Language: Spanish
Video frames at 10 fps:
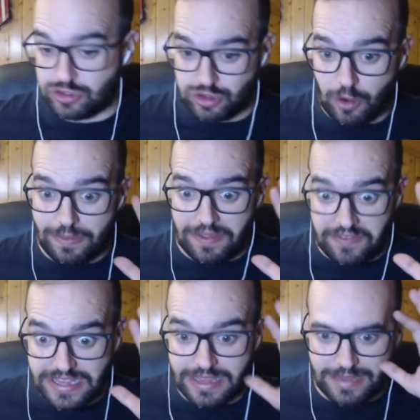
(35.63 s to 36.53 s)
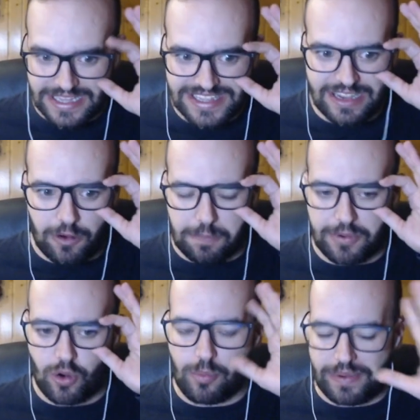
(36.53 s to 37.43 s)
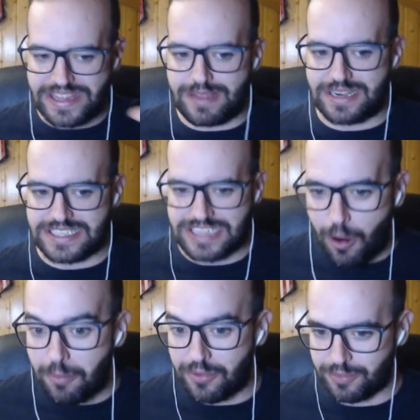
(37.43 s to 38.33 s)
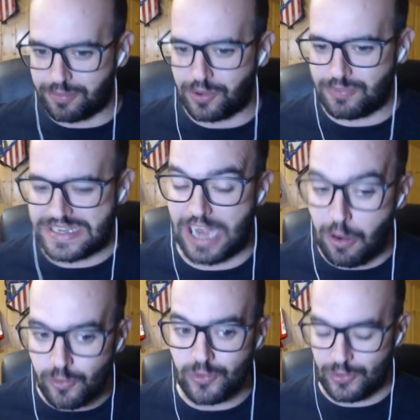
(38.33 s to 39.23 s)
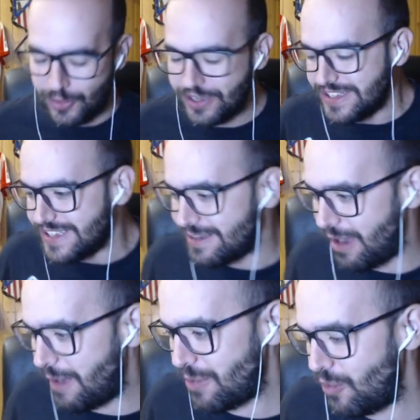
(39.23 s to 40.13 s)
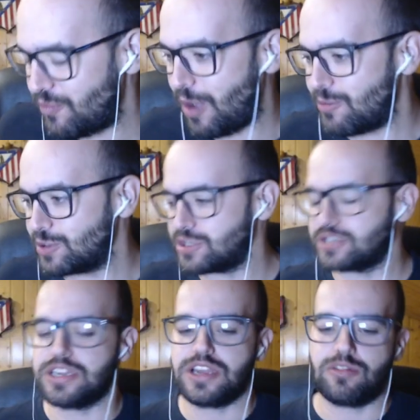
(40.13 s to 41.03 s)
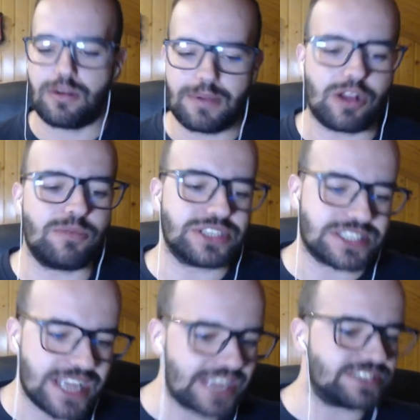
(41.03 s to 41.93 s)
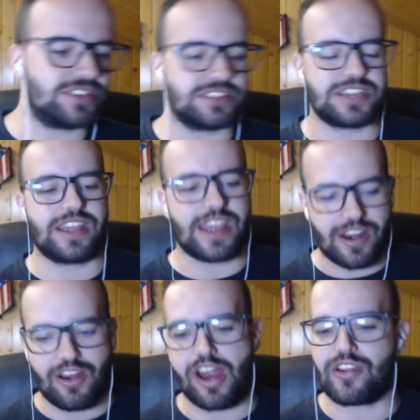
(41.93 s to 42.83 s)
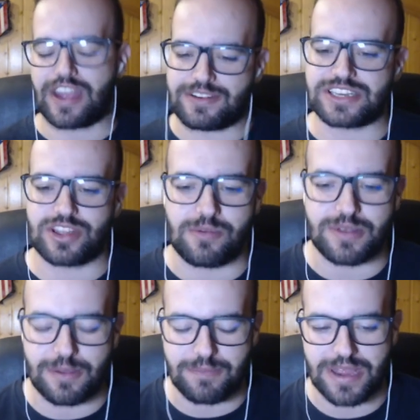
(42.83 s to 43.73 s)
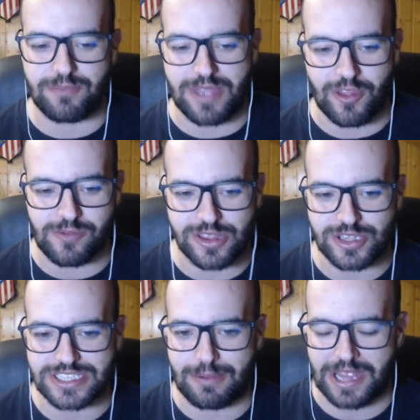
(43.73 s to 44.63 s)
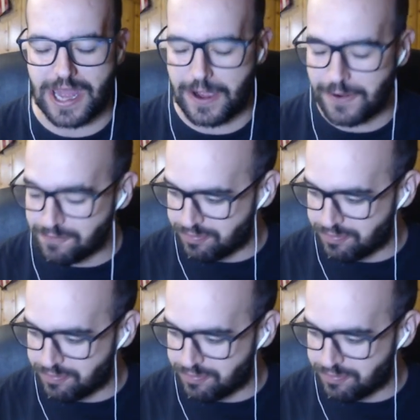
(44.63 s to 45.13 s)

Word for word: Sorprendentemente os preocupáis demasiado por, mi salud, ¿no? Me habéis preguntado muchos, Juanma, ¿cómo estás? No sé qué, a lo largo que habéis ido viendo el vídeo de esta mañana, ¿no?